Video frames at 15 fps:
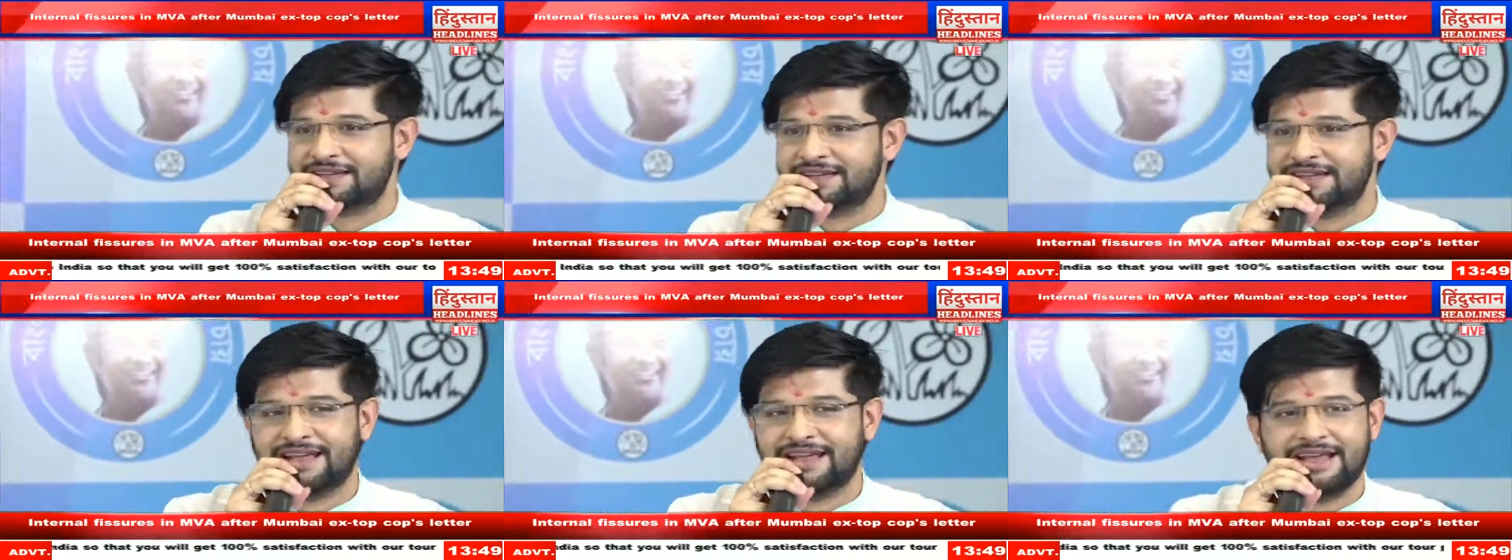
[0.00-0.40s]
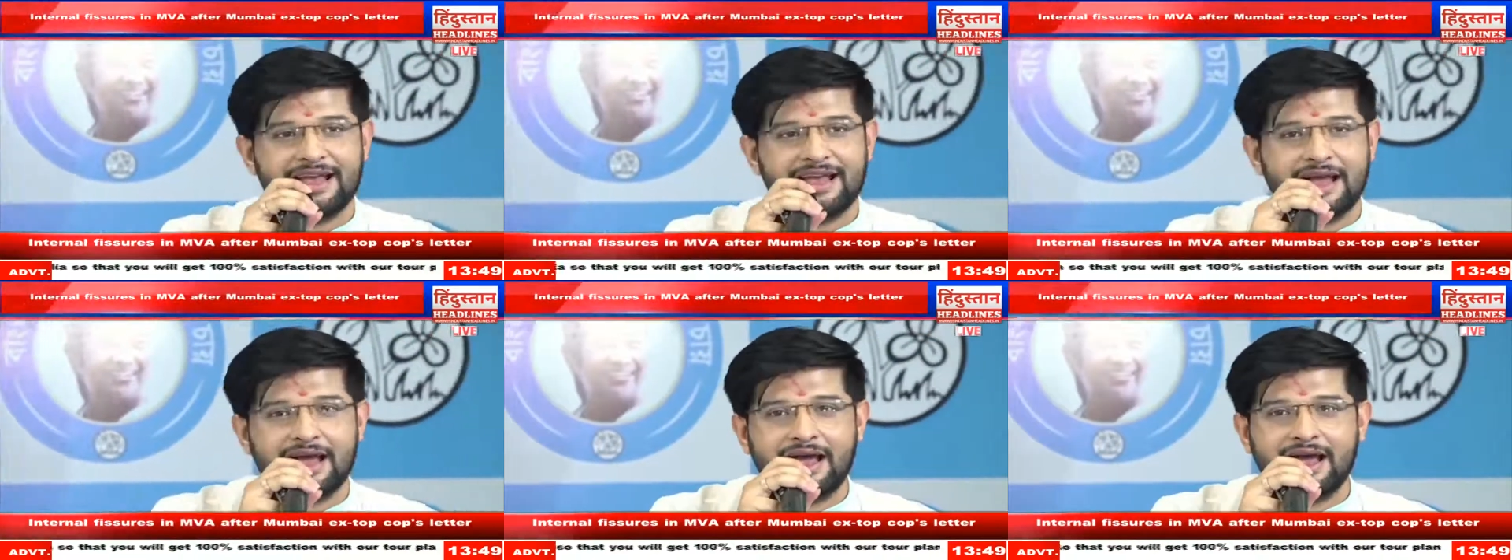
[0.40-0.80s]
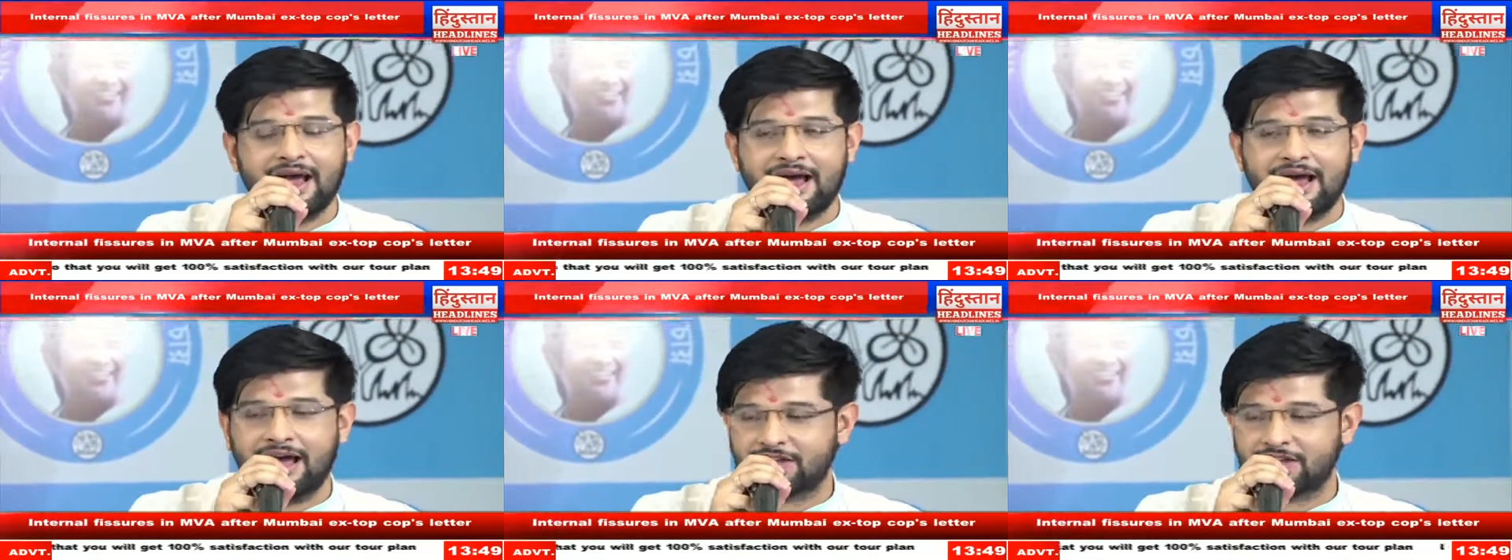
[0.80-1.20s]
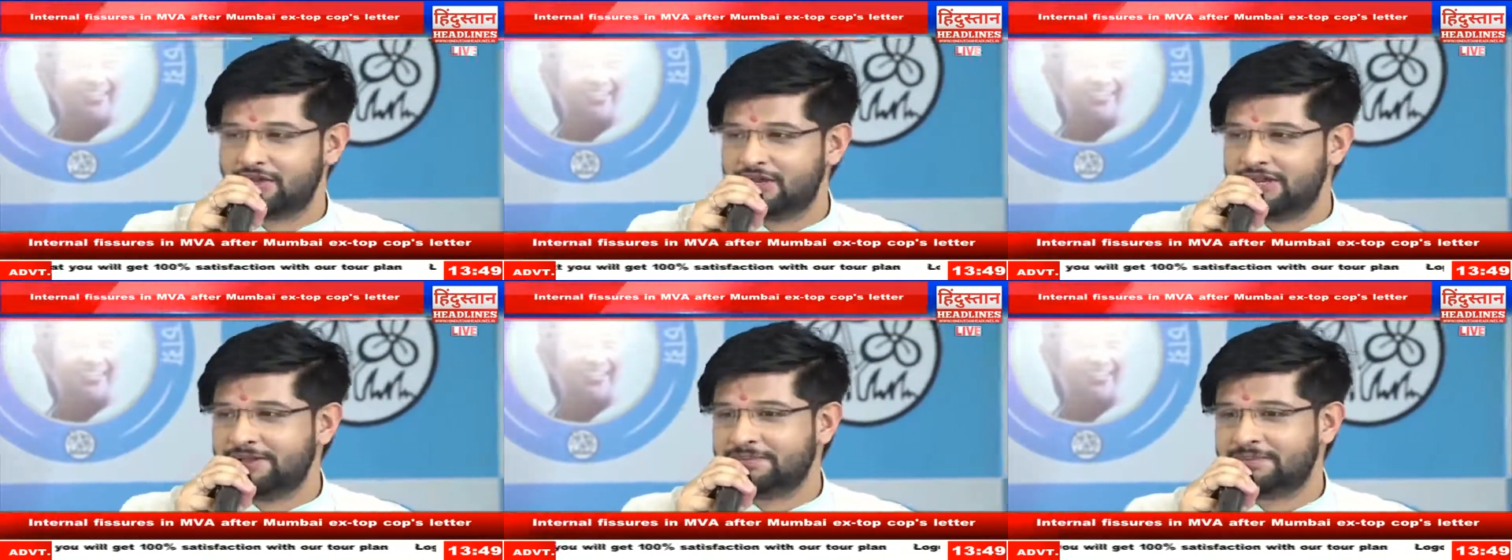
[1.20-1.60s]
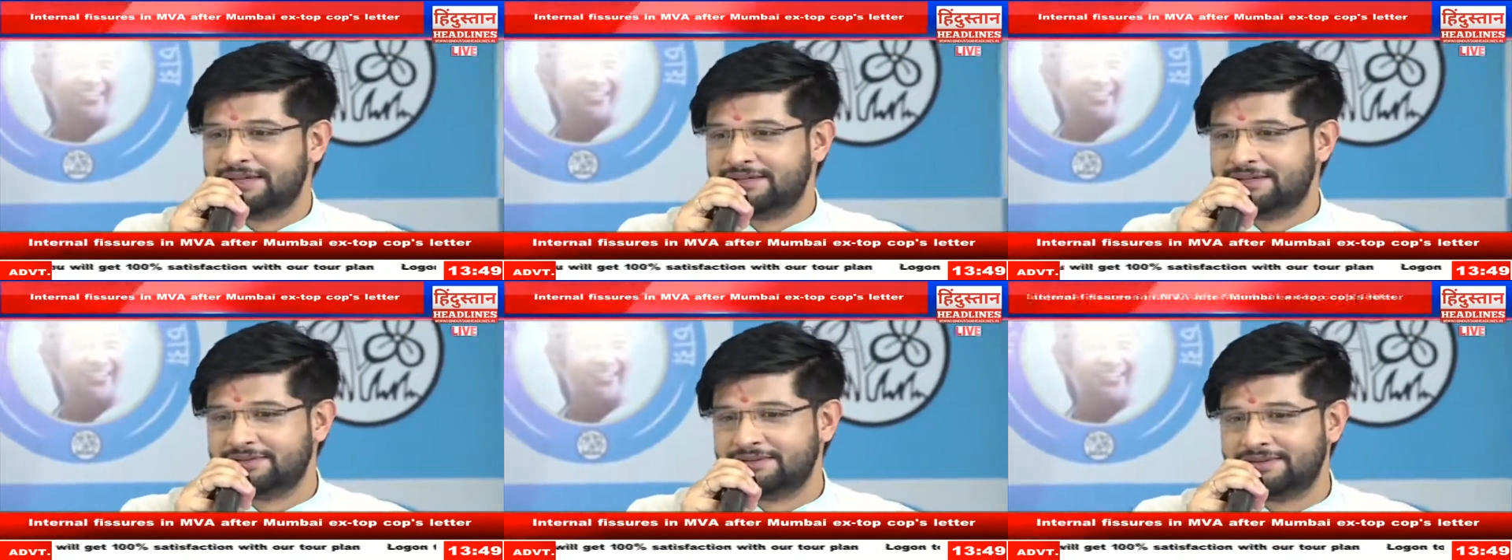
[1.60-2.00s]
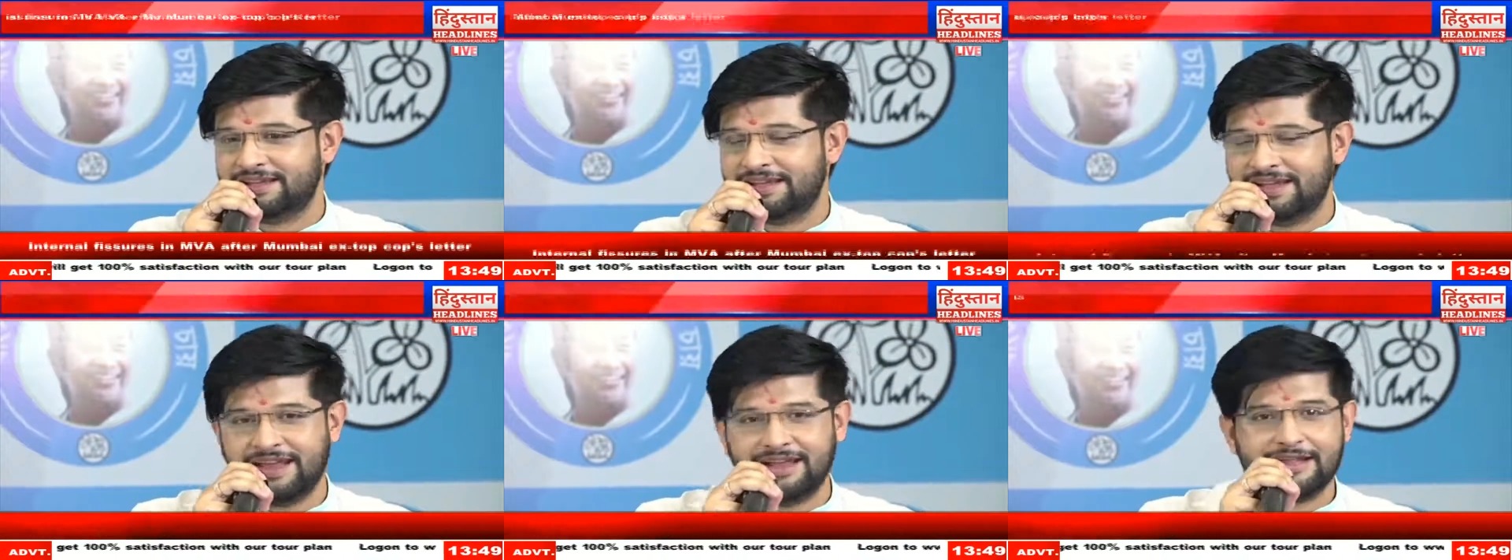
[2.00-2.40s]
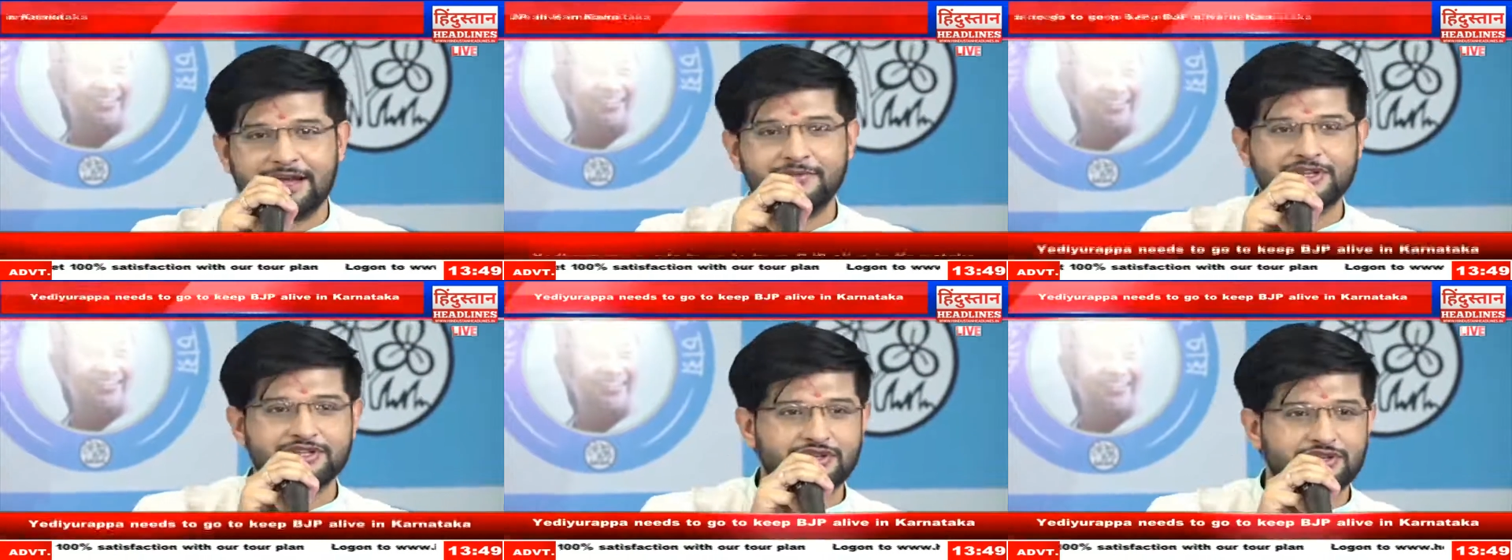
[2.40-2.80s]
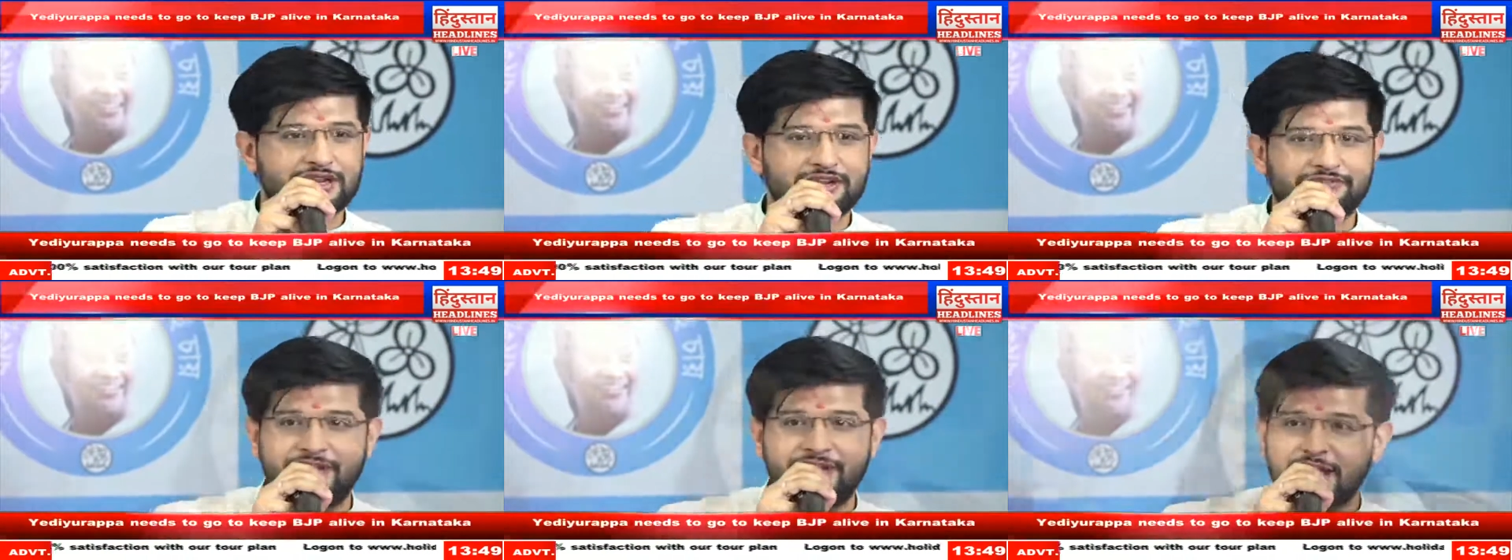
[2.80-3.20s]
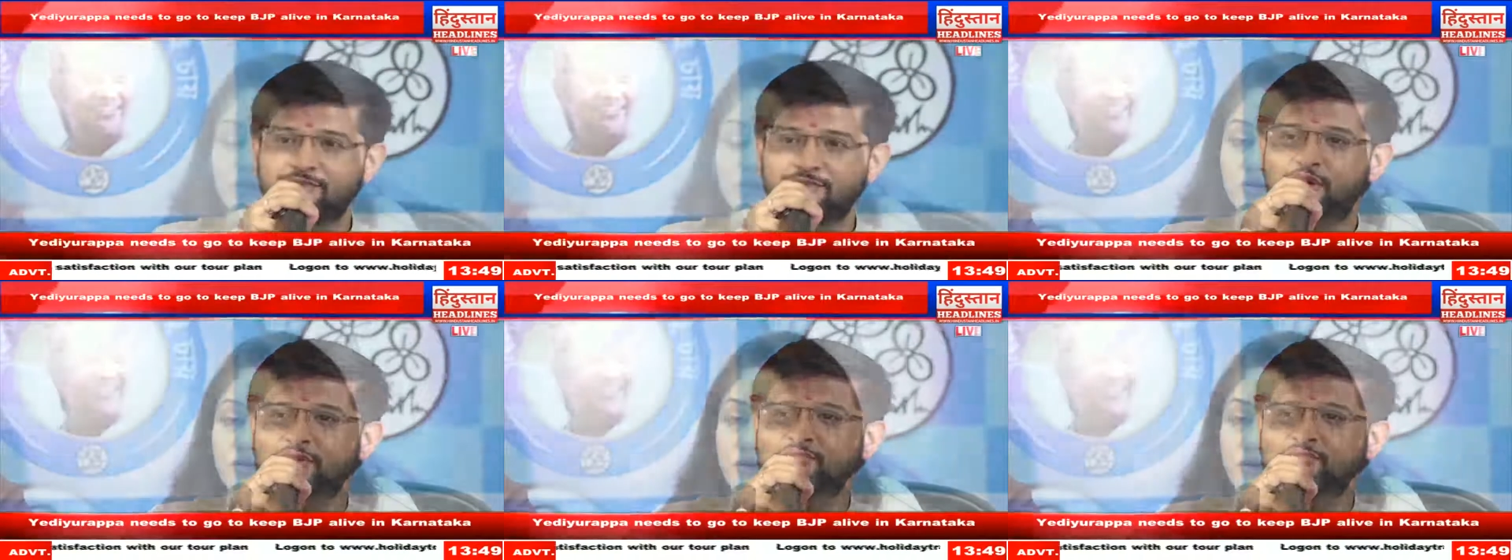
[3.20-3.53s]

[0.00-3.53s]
সবসময় আমরা দিদিকে পাশে পেয়েছি এই দিনটা আমার কাছে